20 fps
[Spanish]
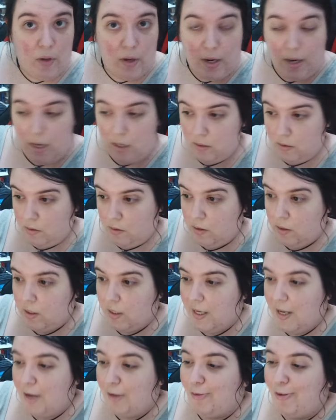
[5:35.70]
lo dejarás.
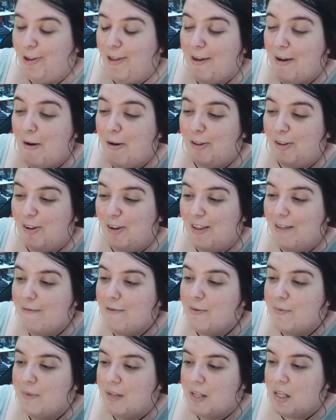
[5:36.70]
Y otro día cuando
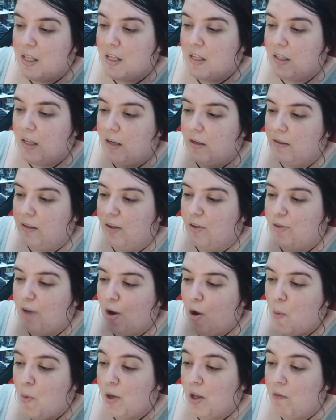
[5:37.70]
quedamos me dice, Ten, te lo
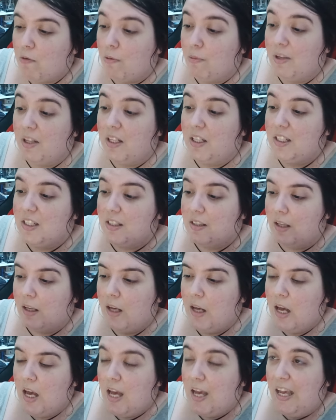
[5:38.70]
traigo porque como me
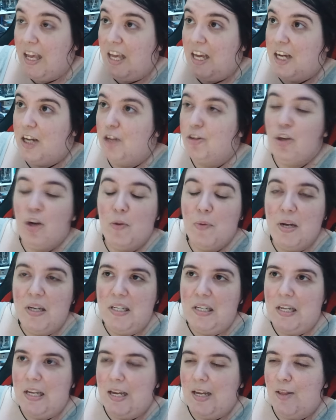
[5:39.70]
dijiste que no te lo
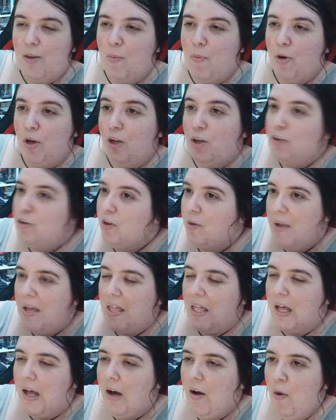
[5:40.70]
habías leído porque no te lo
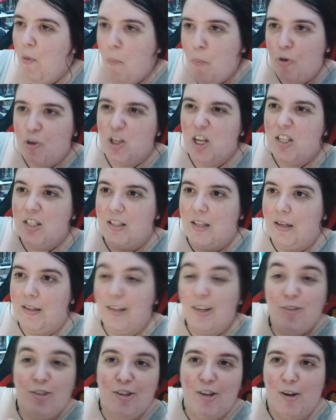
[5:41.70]
había dejado, pues ya está,
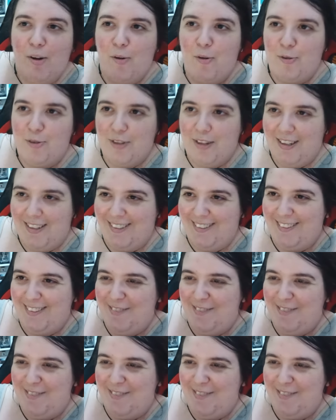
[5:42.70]
ya no tienes excusa.